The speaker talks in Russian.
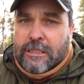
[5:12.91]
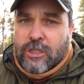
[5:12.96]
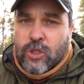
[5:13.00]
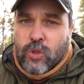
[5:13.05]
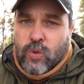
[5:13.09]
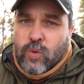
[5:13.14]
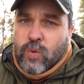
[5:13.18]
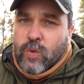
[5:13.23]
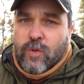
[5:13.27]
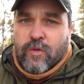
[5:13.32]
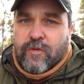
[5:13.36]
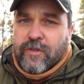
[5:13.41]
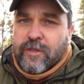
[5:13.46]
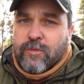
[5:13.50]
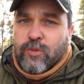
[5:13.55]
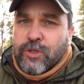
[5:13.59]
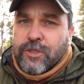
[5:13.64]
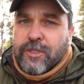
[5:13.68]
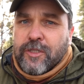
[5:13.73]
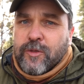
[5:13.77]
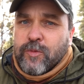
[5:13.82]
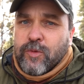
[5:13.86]
то вы
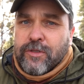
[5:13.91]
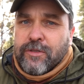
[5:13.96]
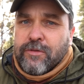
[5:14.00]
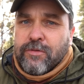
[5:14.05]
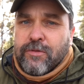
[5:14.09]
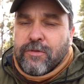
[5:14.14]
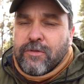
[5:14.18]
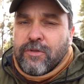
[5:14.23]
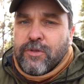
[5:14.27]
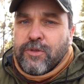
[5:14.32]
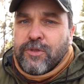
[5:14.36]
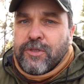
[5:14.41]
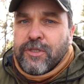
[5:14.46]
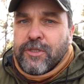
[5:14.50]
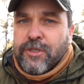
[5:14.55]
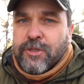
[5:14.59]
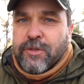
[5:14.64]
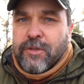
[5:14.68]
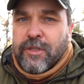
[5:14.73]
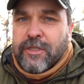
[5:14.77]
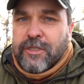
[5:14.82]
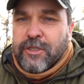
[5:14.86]
можете использовать
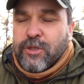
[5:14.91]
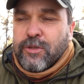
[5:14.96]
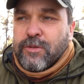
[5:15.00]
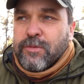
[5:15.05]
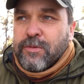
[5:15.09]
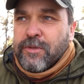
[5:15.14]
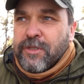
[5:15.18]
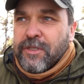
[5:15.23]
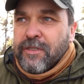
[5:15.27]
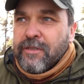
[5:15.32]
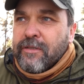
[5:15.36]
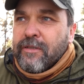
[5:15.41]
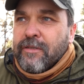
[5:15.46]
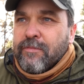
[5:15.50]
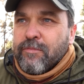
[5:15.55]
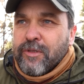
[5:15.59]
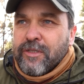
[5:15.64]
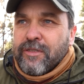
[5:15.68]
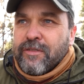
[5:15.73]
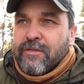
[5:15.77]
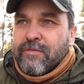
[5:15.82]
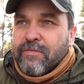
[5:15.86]
туристическую одежду и
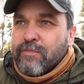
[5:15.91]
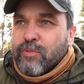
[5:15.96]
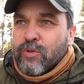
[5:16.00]
быть